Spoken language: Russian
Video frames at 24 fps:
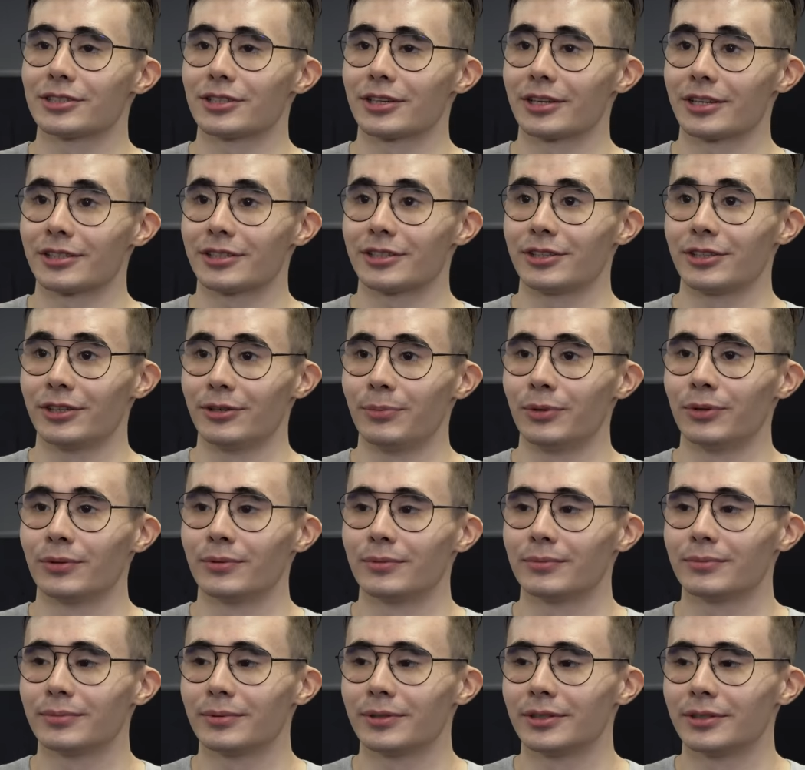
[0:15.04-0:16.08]
жрать
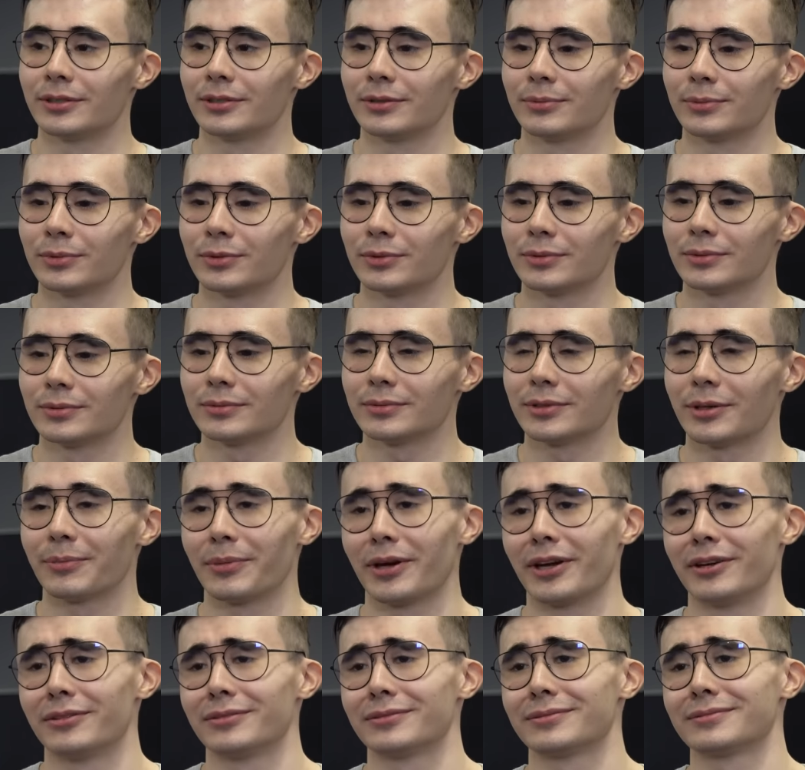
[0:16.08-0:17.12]
химию, поэтому,
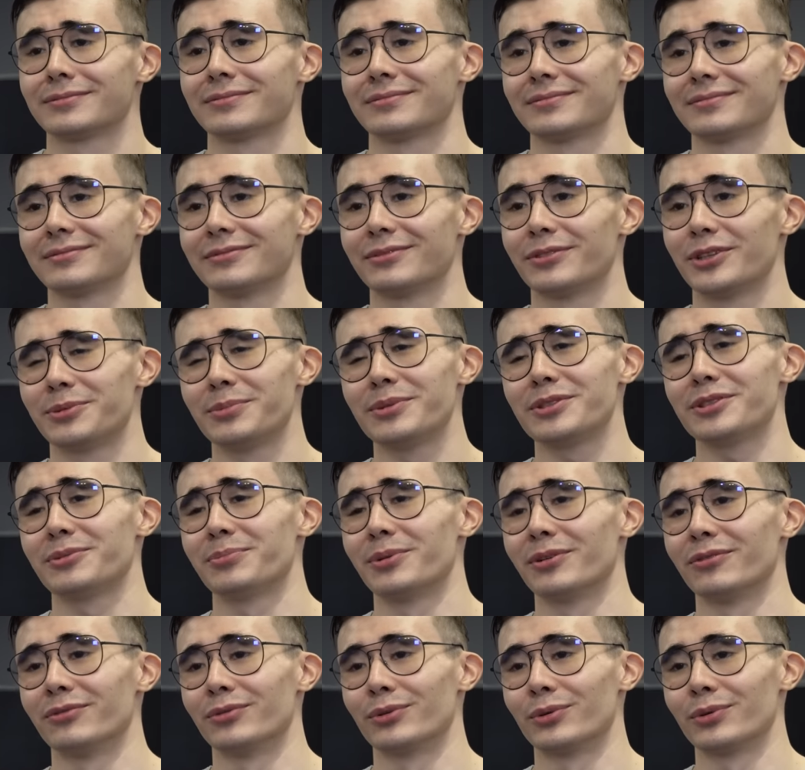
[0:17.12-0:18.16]
Тамаев, возьми
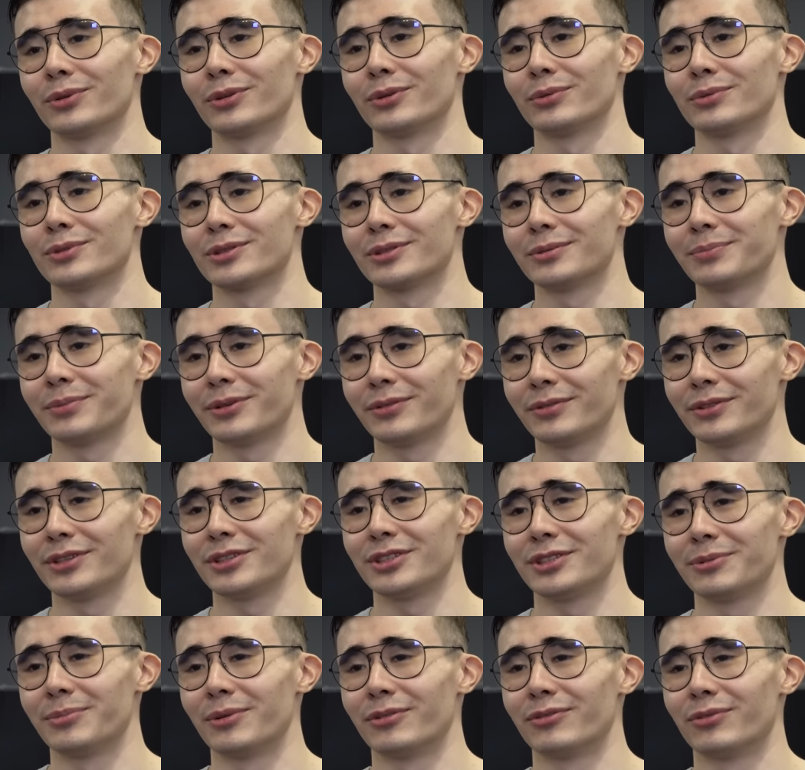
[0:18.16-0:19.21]
себя в руки уже, приведи
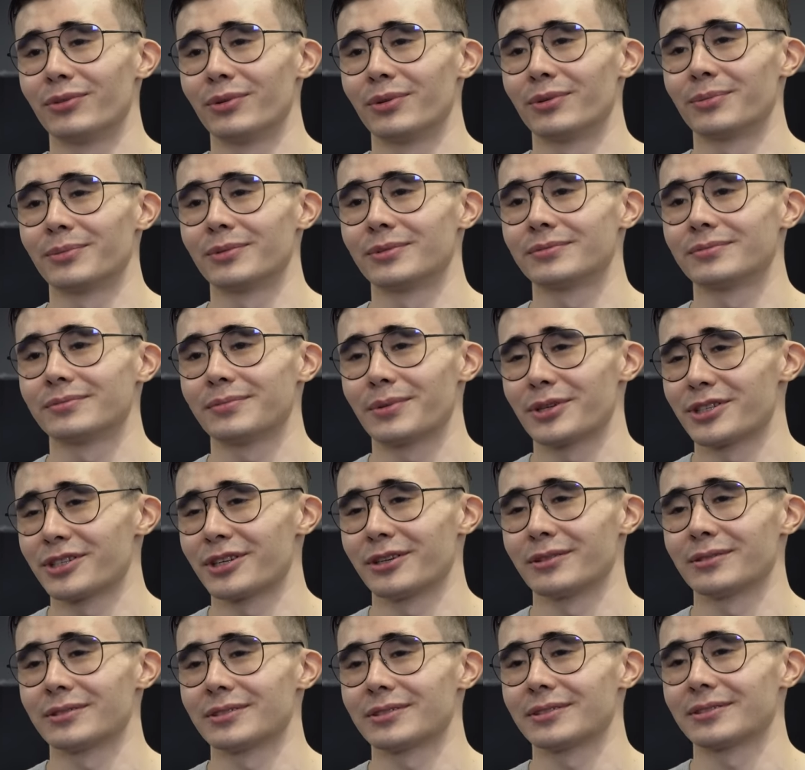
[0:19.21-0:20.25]
себя в форму,
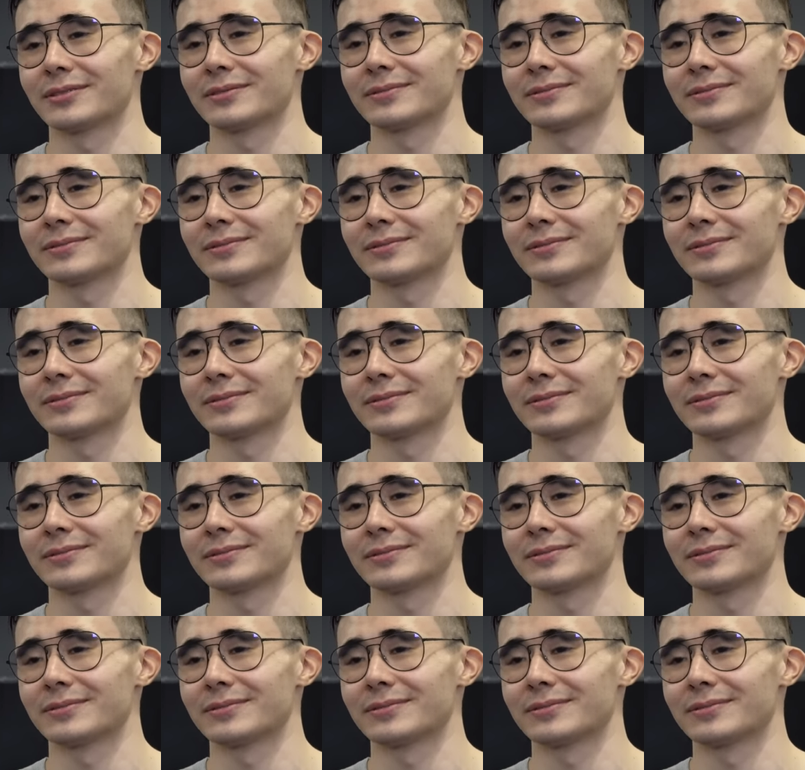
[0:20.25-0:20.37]
пожалуйста.